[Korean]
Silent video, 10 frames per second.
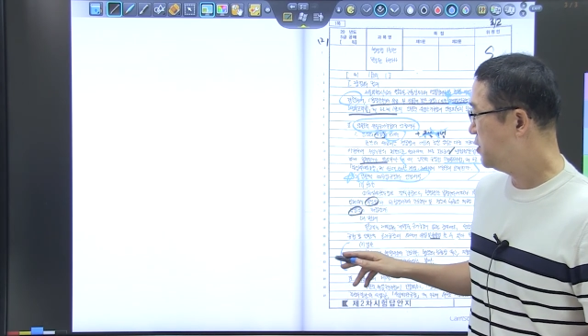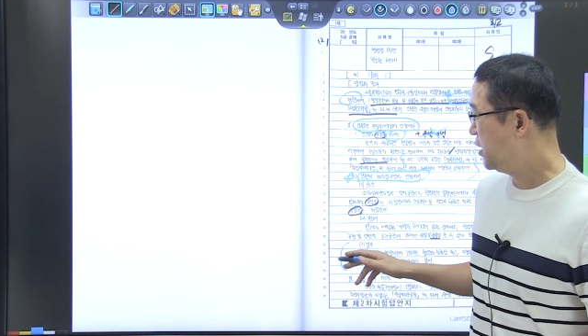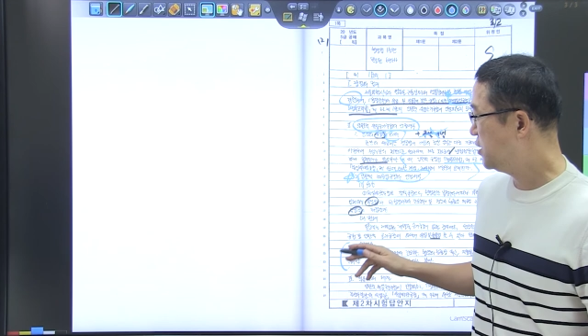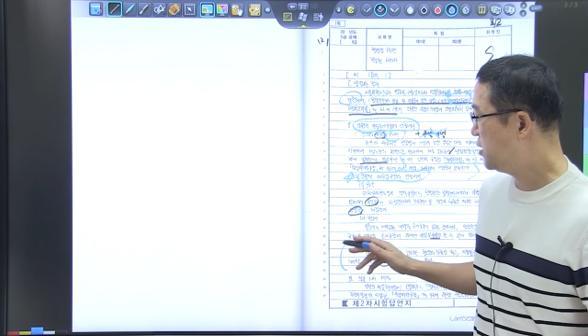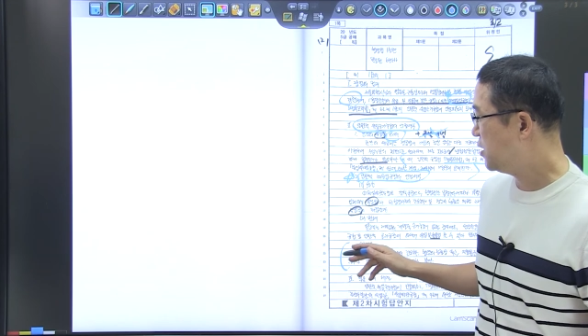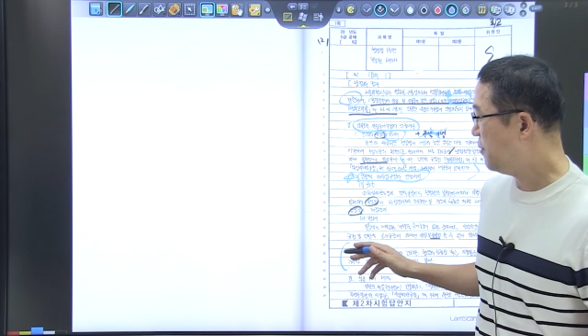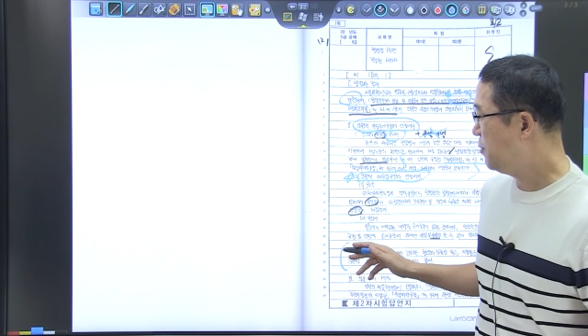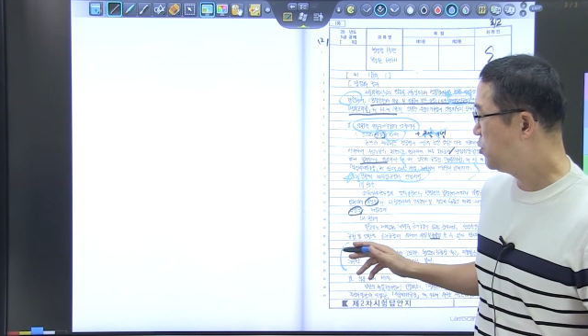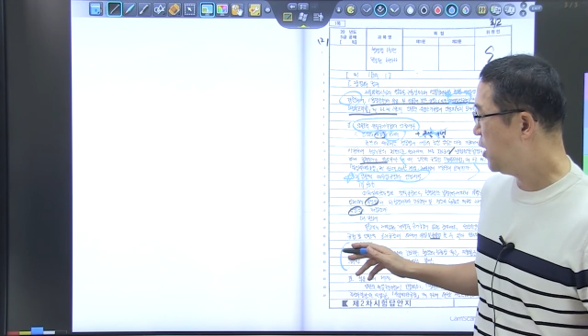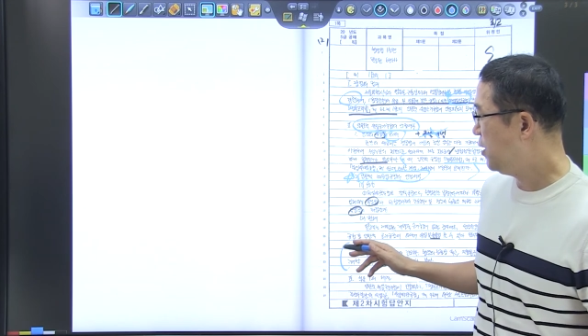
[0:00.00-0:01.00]
예시
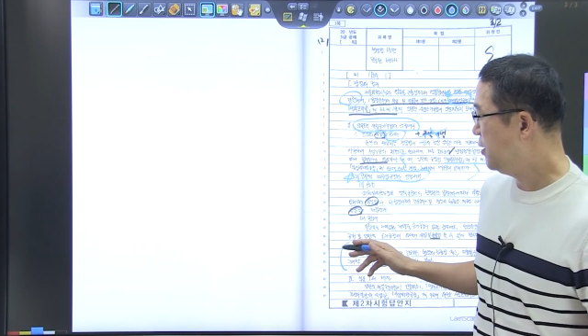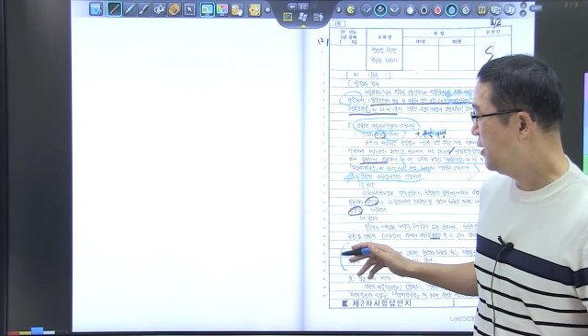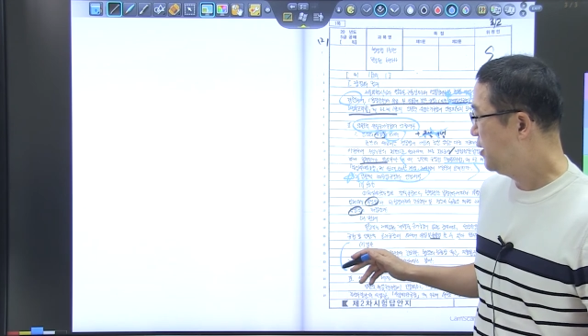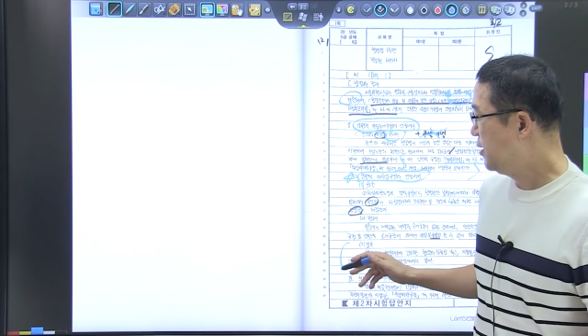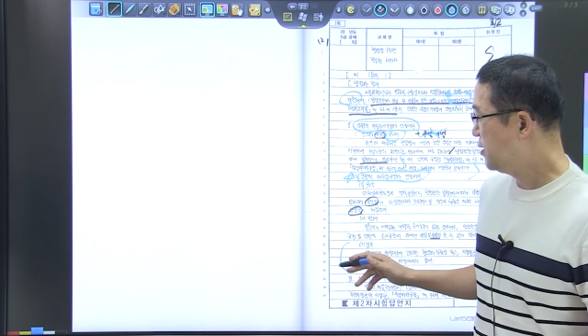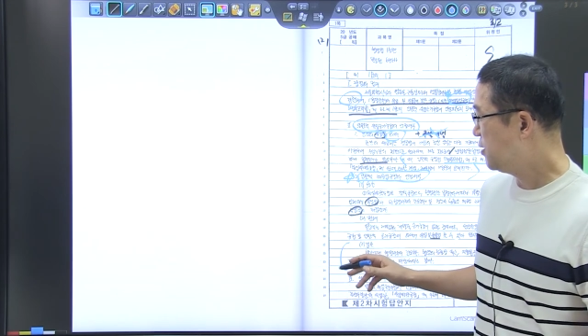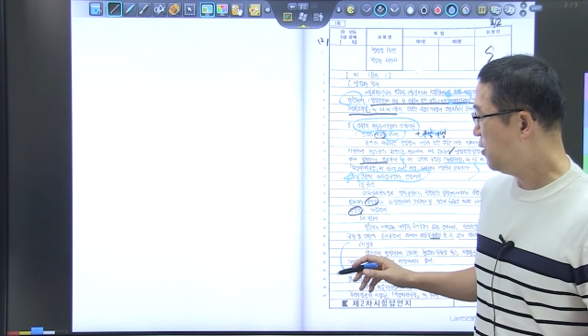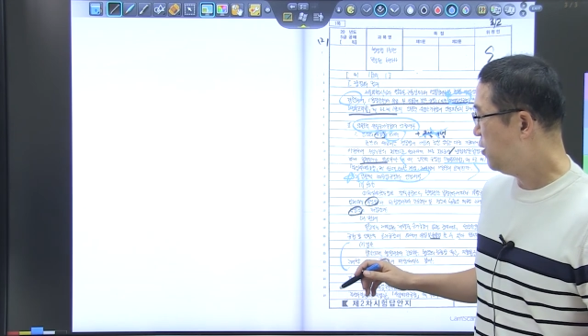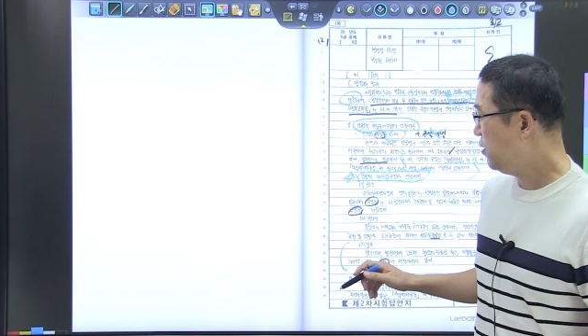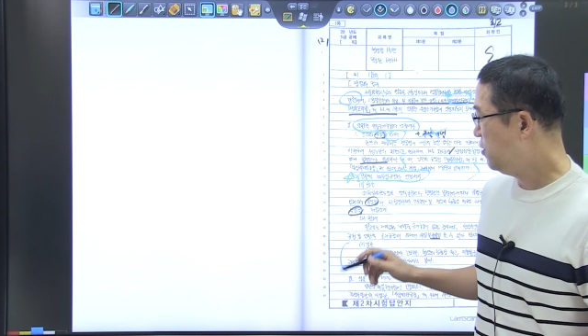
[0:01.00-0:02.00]
답안보다
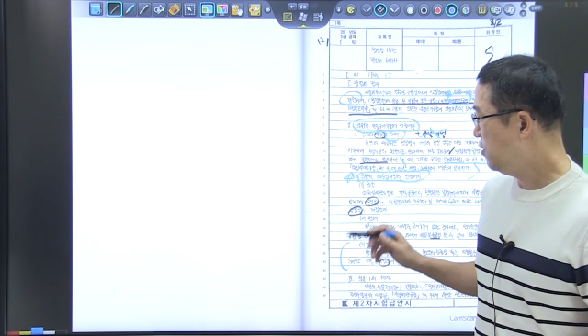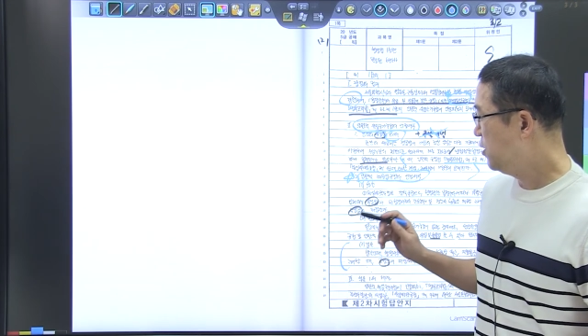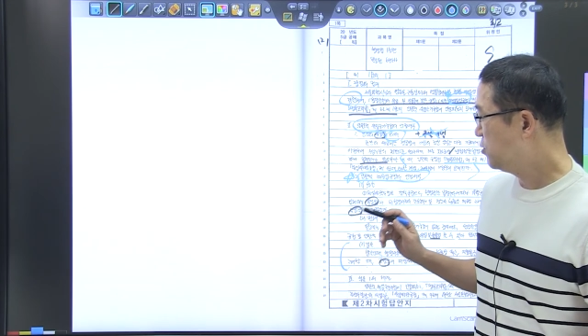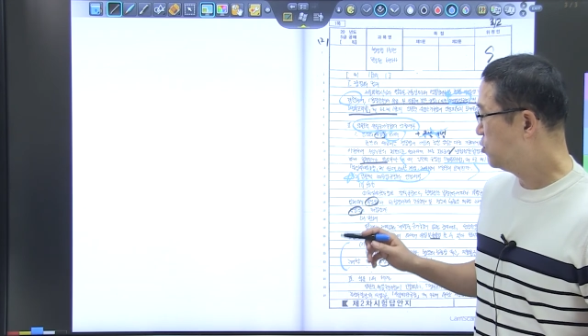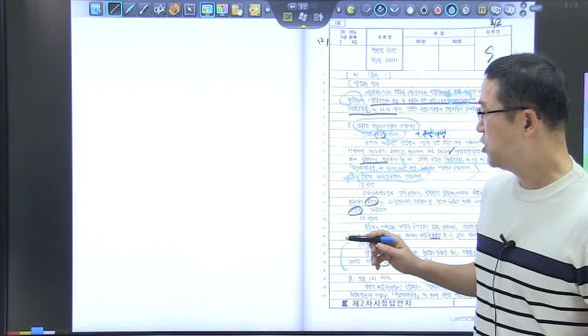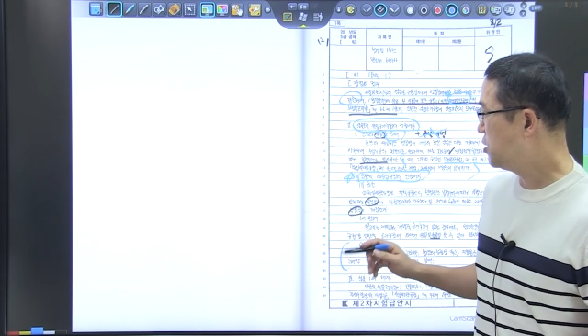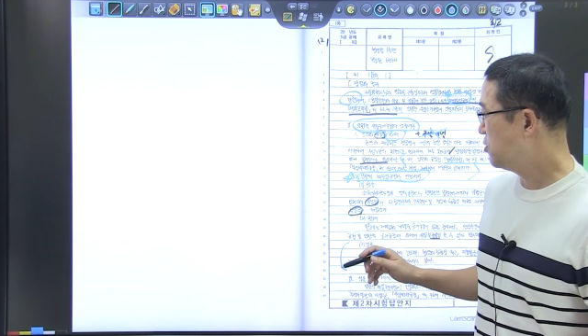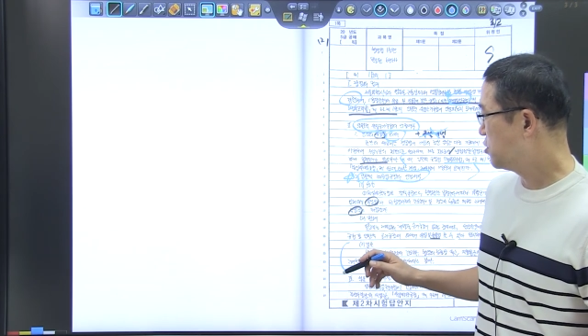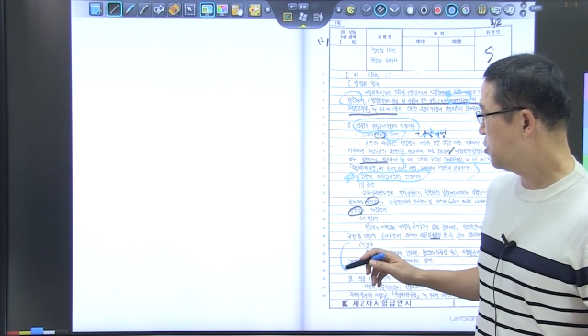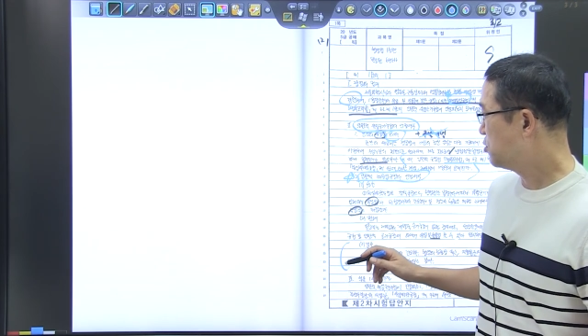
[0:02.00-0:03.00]
더
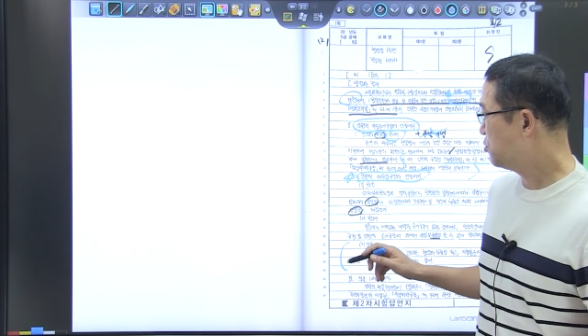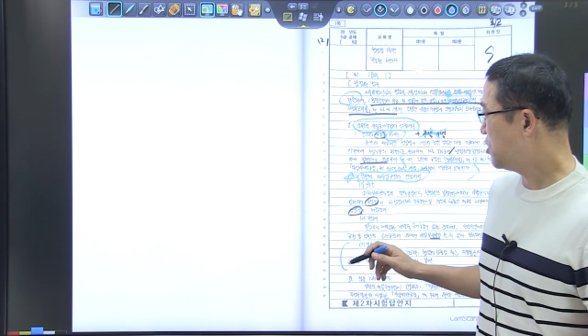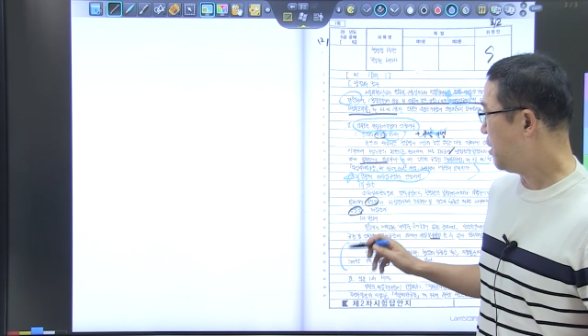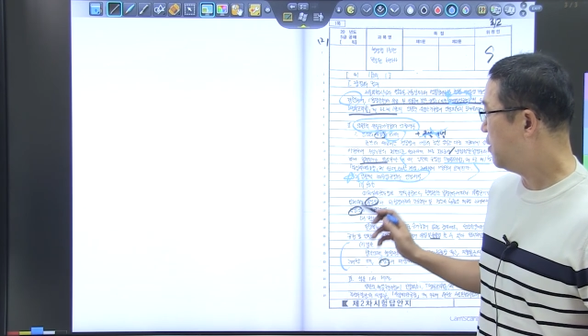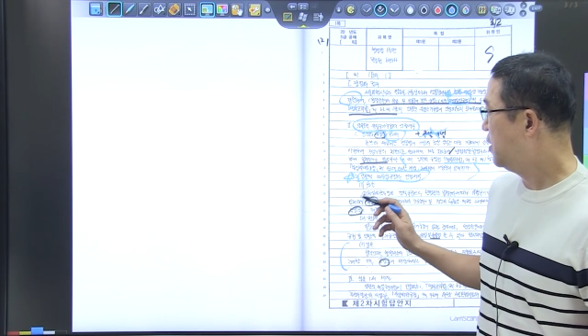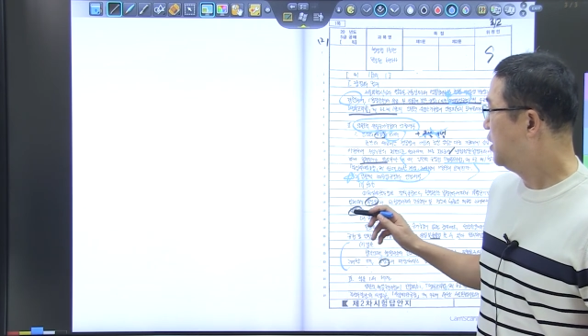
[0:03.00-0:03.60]
구체적으로 적어주세요.